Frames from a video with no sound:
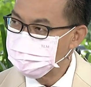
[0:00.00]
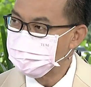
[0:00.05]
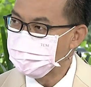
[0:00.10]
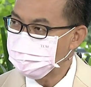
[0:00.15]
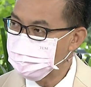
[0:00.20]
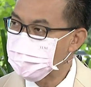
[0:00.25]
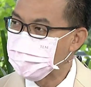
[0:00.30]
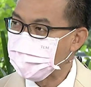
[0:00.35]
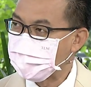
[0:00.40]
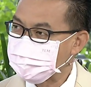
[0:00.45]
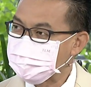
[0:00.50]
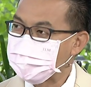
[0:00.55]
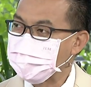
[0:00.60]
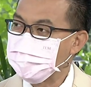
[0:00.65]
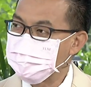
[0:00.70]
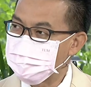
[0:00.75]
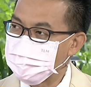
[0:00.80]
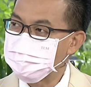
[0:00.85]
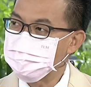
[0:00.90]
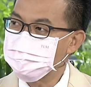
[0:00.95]
ยินว่ามีการใช้
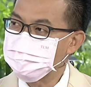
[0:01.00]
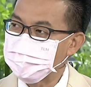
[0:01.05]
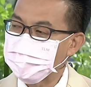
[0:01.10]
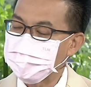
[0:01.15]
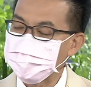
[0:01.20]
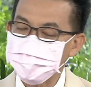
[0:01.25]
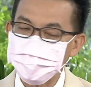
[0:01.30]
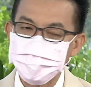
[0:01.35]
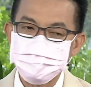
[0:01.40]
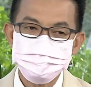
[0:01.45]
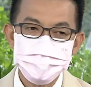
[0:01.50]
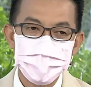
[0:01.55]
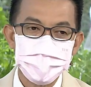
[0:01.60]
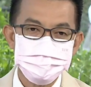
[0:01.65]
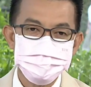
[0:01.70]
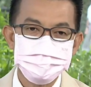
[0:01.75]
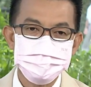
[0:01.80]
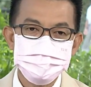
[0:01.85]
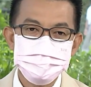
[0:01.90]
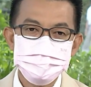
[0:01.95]
อะไรแบบนี้เหมือนกันนะครับยา
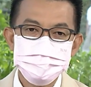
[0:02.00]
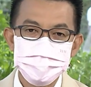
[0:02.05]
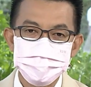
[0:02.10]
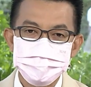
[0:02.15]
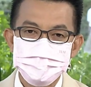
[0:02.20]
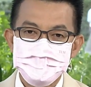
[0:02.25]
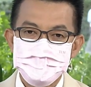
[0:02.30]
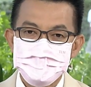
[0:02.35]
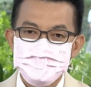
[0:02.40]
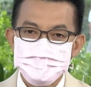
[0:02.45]
ตัวนี้เนี่ย